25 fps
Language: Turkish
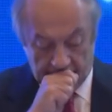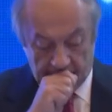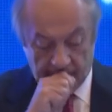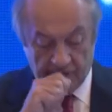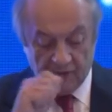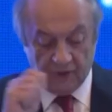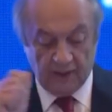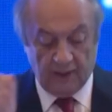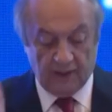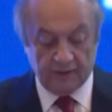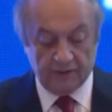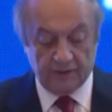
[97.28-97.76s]

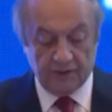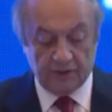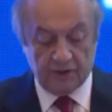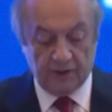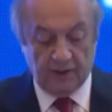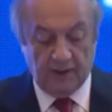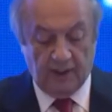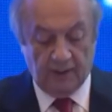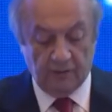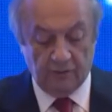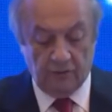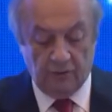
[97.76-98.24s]

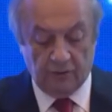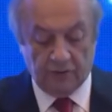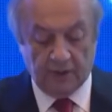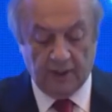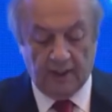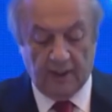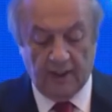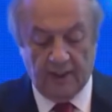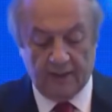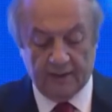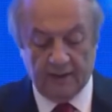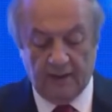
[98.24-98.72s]
tartışılan
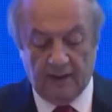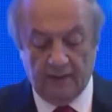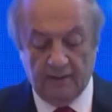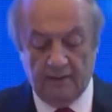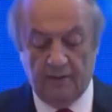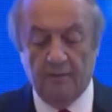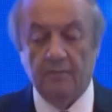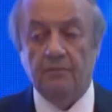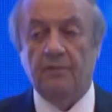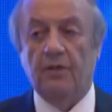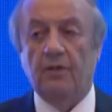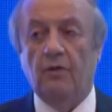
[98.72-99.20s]
ülkelerden
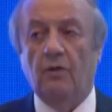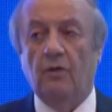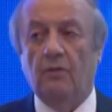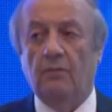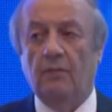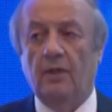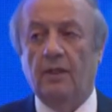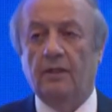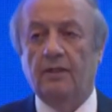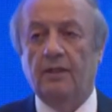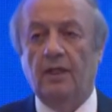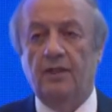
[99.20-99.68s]
biri
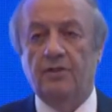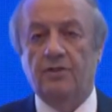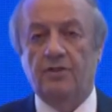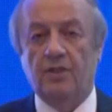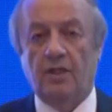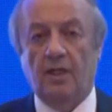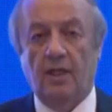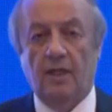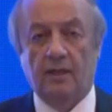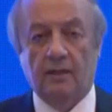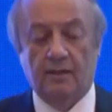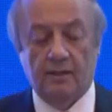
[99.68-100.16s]
olmaktan
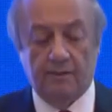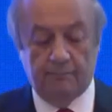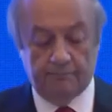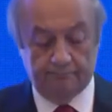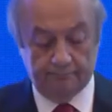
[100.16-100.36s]
çıkardı.